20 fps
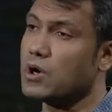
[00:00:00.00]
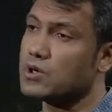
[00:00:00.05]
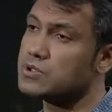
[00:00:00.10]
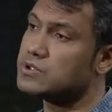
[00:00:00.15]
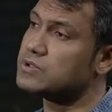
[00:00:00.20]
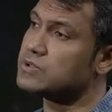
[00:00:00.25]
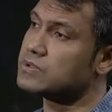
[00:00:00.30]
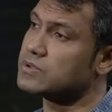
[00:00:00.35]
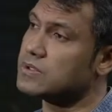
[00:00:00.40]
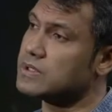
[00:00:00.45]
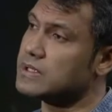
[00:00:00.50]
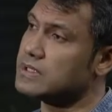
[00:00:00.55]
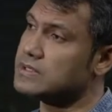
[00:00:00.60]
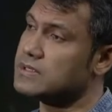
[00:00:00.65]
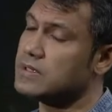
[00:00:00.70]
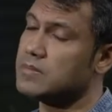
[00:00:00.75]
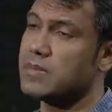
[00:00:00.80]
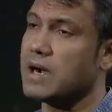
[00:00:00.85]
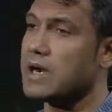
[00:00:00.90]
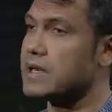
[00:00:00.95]
ধর্ষণ
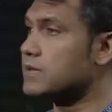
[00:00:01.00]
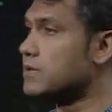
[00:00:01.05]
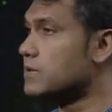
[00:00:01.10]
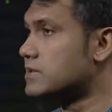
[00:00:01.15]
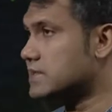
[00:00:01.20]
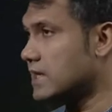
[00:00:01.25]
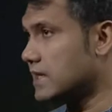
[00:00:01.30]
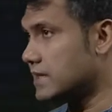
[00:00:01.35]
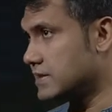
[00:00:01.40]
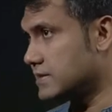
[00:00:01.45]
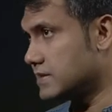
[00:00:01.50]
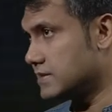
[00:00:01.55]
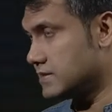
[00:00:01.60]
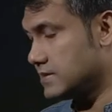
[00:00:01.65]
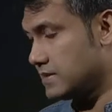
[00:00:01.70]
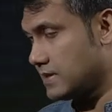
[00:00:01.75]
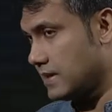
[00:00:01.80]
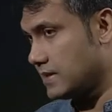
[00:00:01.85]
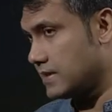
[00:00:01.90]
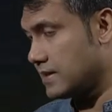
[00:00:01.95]
করেছে বাড়িঘর জ্বালিয়ে
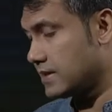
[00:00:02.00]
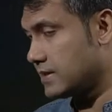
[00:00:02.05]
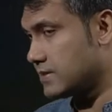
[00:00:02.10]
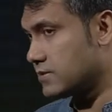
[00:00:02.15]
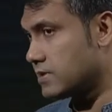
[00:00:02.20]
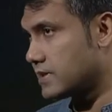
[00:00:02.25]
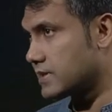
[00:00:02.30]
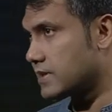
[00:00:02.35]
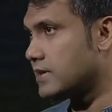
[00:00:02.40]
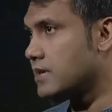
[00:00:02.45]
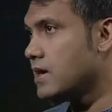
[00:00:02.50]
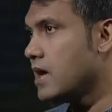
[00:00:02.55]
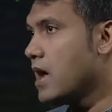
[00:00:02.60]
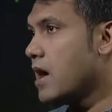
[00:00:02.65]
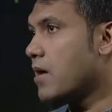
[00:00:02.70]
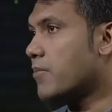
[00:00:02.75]
দিয়েছে তাদের কিন্তু একটা